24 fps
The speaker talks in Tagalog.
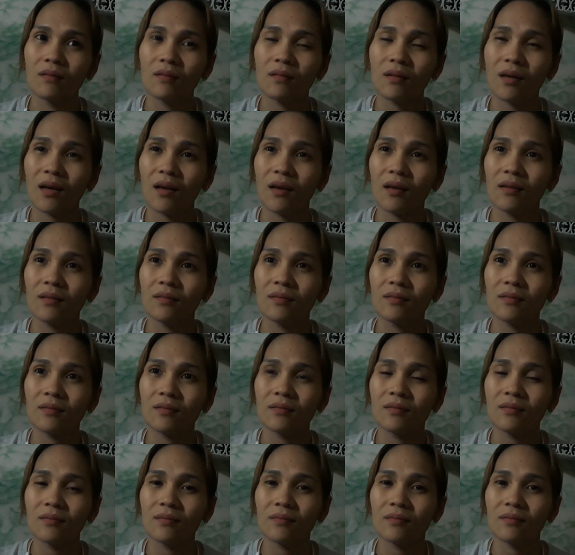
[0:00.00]
kahit
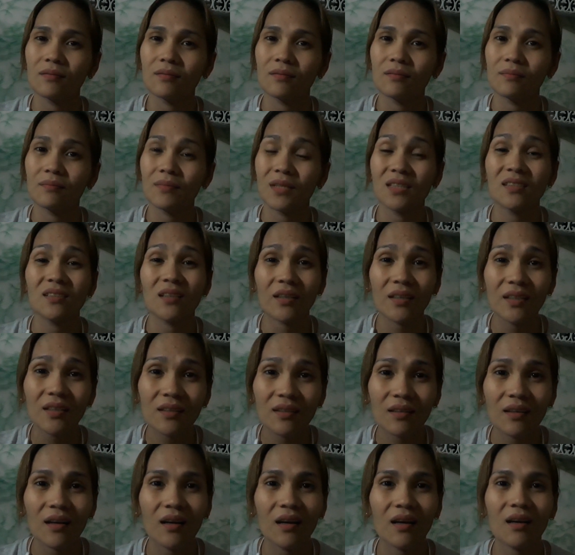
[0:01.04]
may sakit
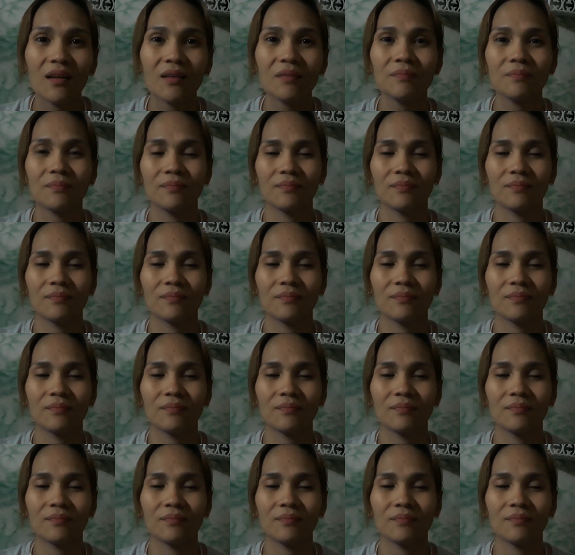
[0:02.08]
ka,